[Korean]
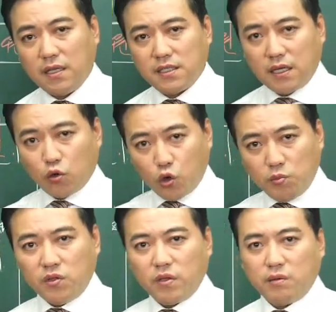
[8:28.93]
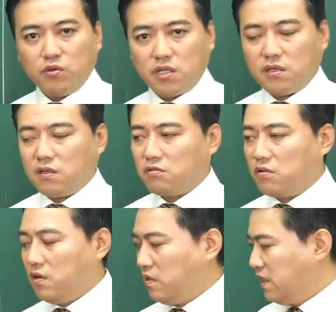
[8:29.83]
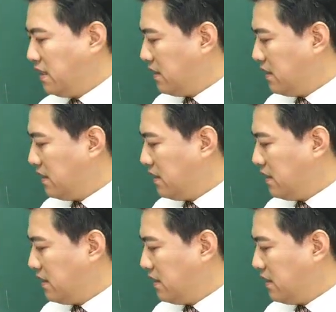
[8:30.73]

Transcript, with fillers: 항상 고민도 해보셔야 되고요.